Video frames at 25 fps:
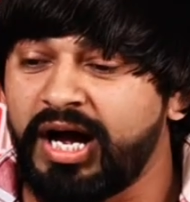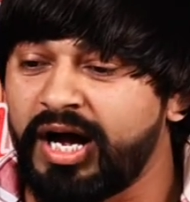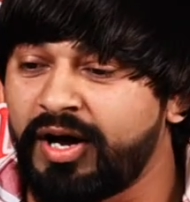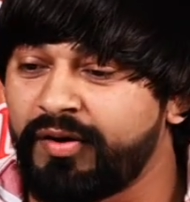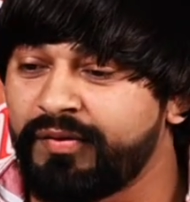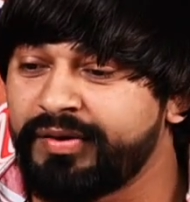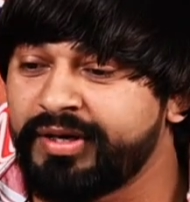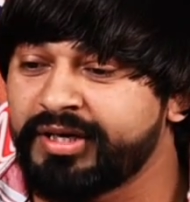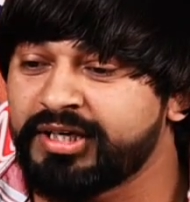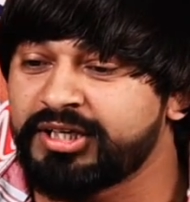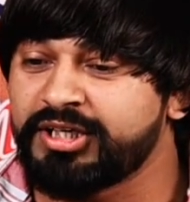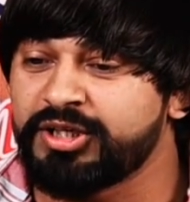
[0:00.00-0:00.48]

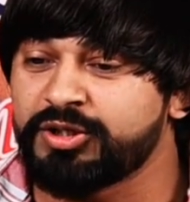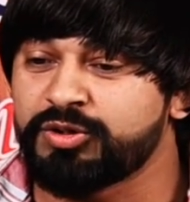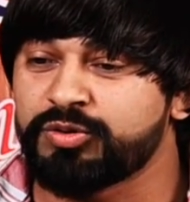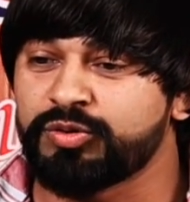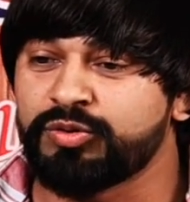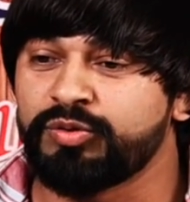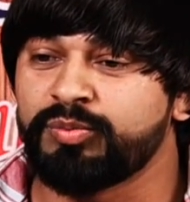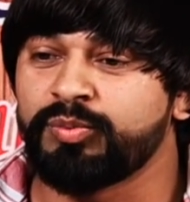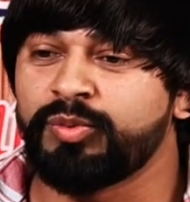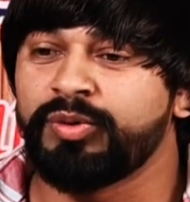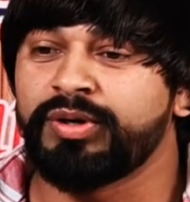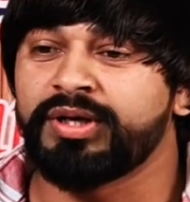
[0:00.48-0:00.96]
आवेगी
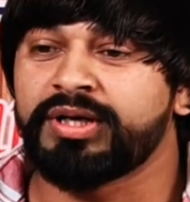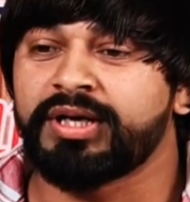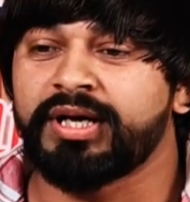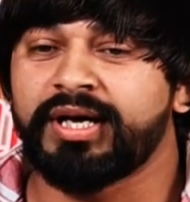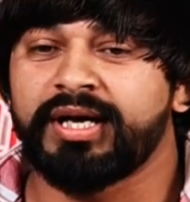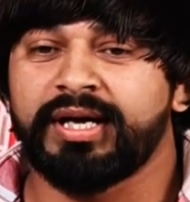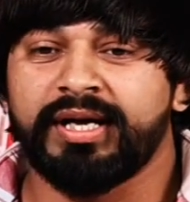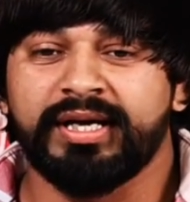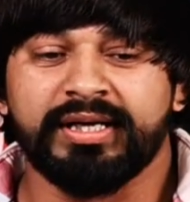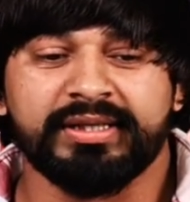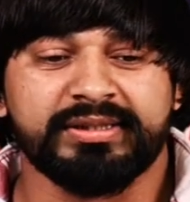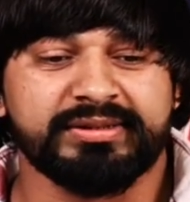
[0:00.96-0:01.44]
तू मुड़
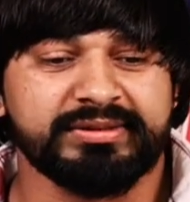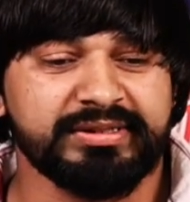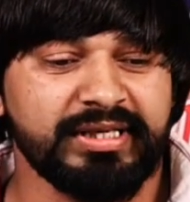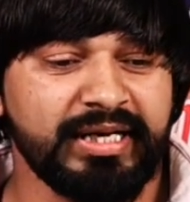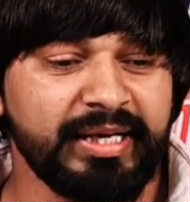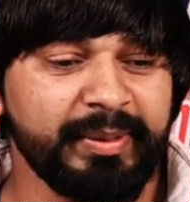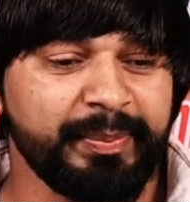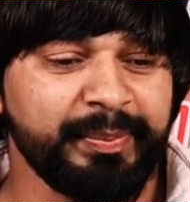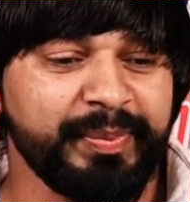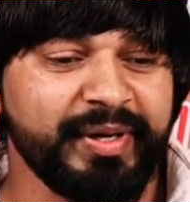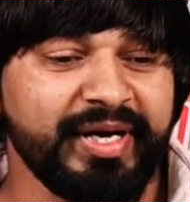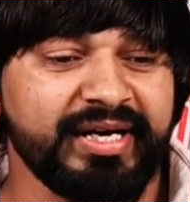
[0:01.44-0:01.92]
के
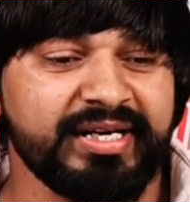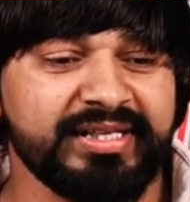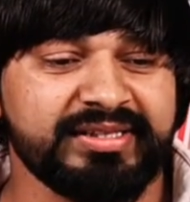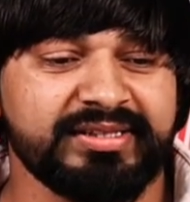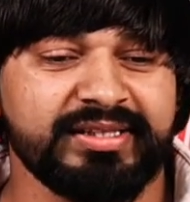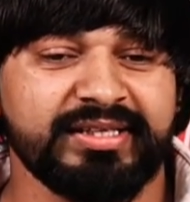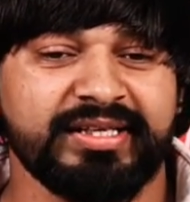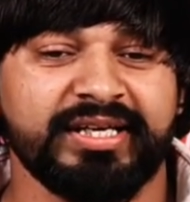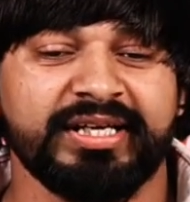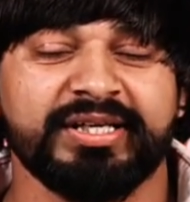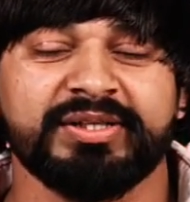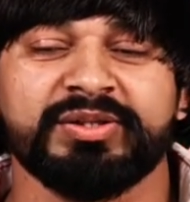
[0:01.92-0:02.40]
ना प्यार
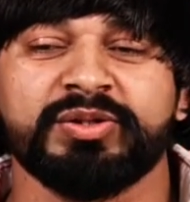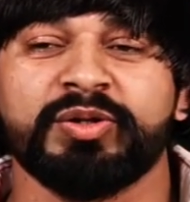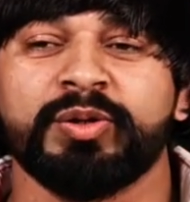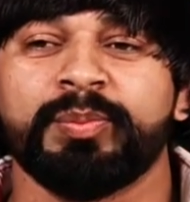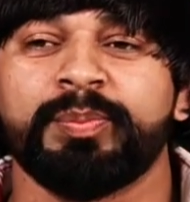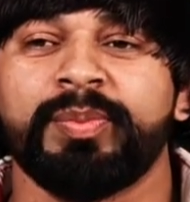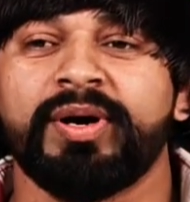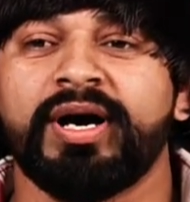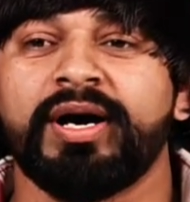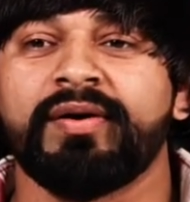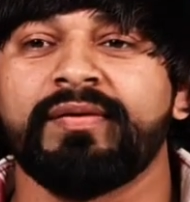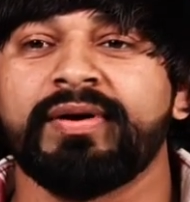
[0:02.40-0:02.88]
तने यो
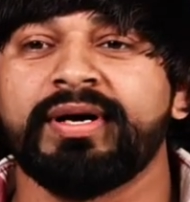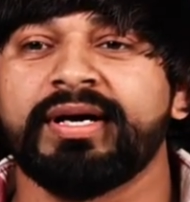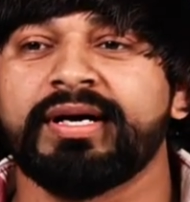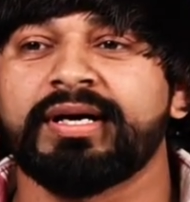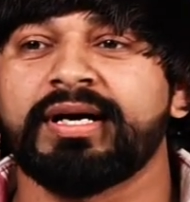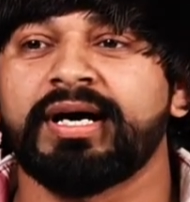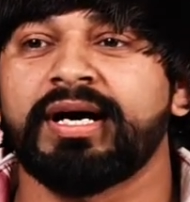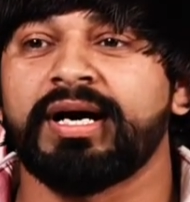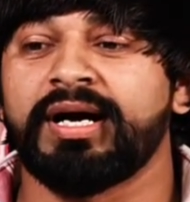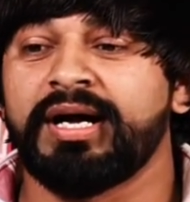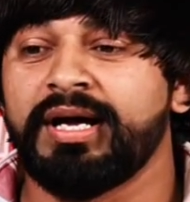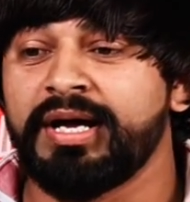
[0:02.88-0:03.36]

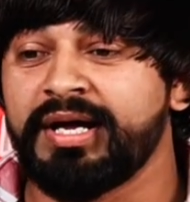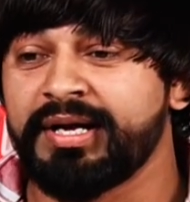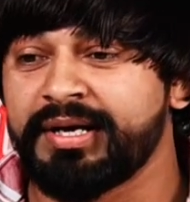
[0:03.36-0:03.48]
पावेगा